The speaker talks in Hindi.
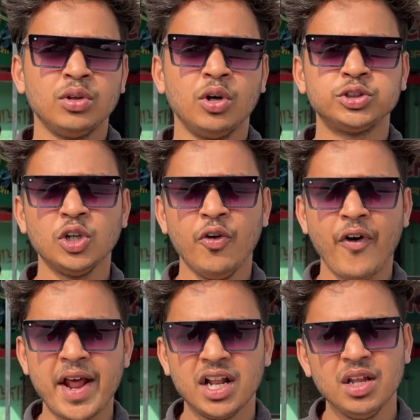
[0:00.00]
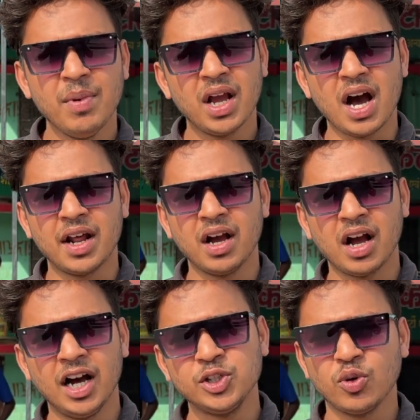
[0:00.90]
दोस्तों फाइनली मैं खाना
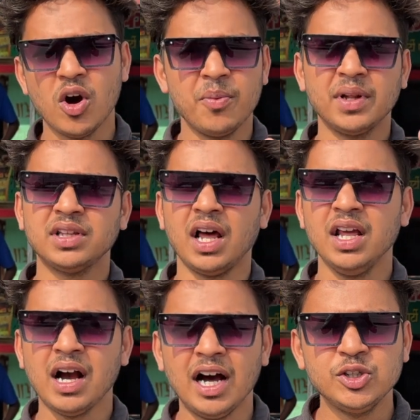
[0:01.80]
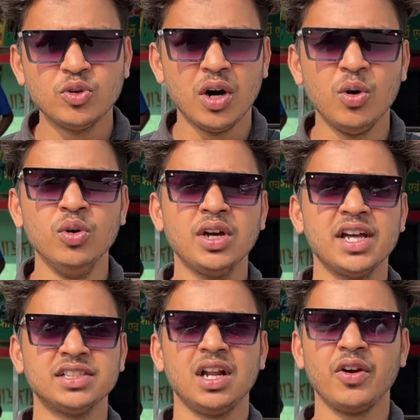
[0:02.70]
खा चुका हूँ अपना थाली खा चुका हूँ
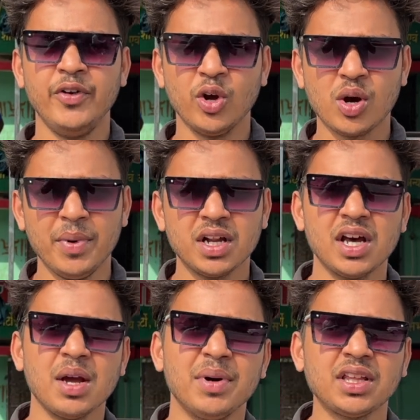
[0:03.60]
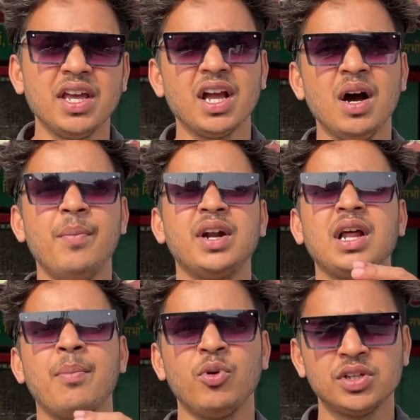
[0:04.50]
कैसा लगा वीडियो कमेंट करके बताइएगा बट
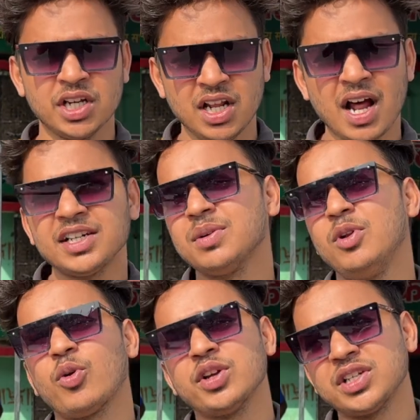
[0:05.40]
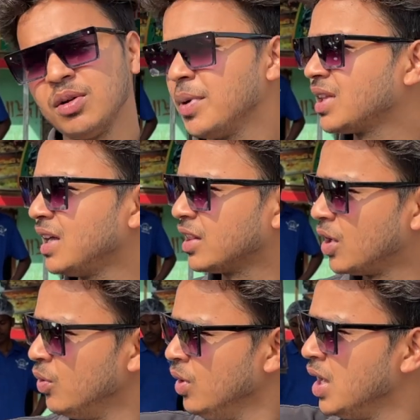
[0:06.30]
आपको चलिए लास्ट में लोकेशन ही बता देता
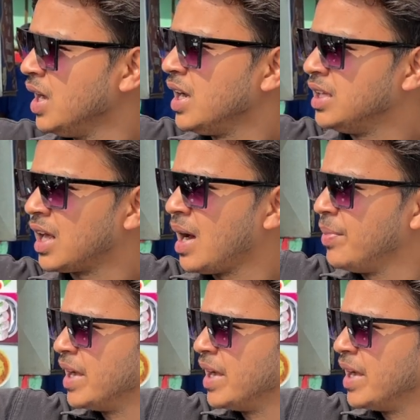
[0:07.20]
हूँ इधर आप